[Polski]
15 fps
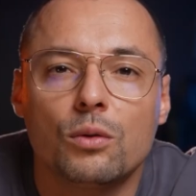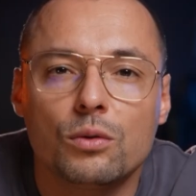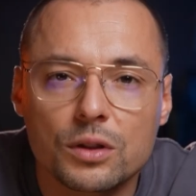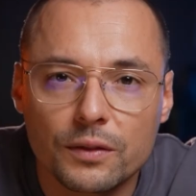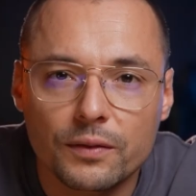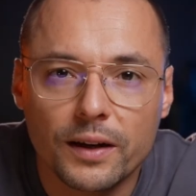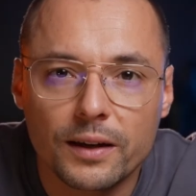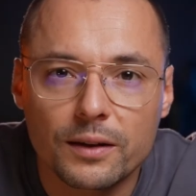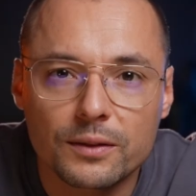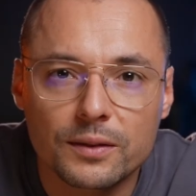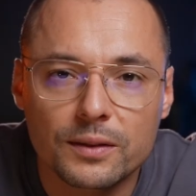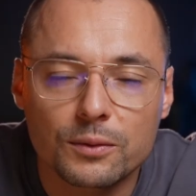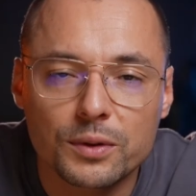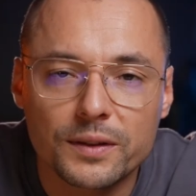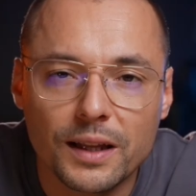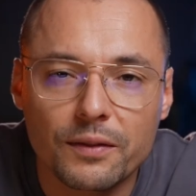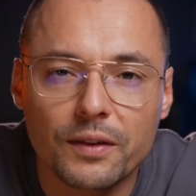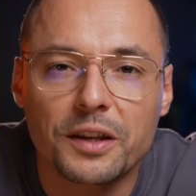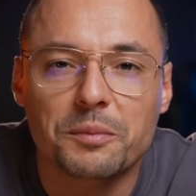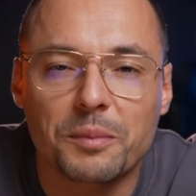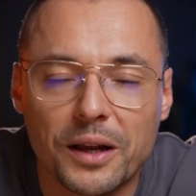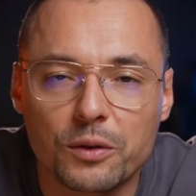Używając
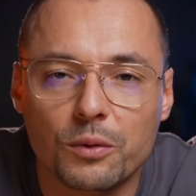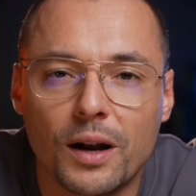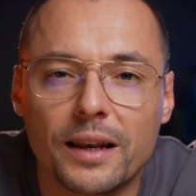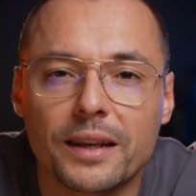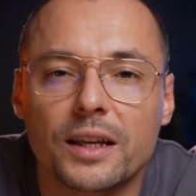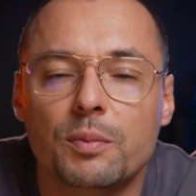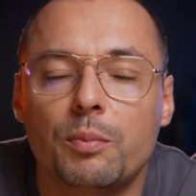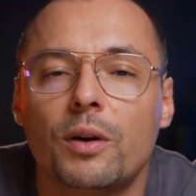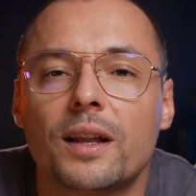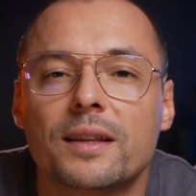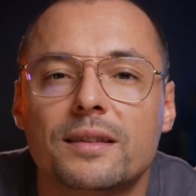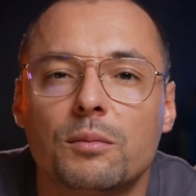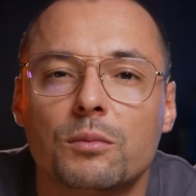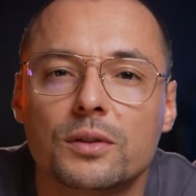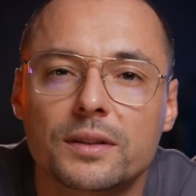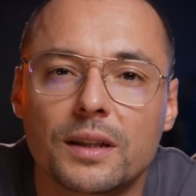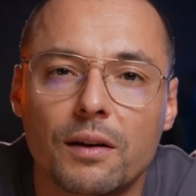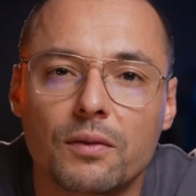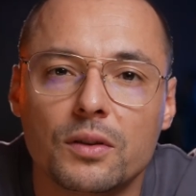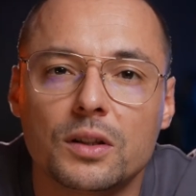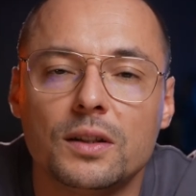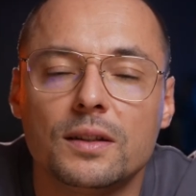ustawień manualnych polecam
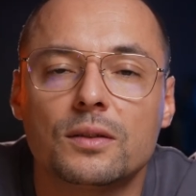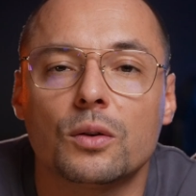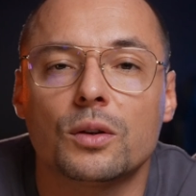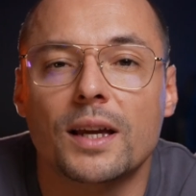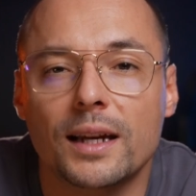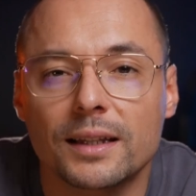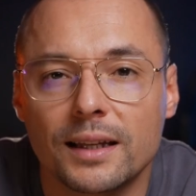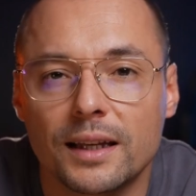ustawić ISO jak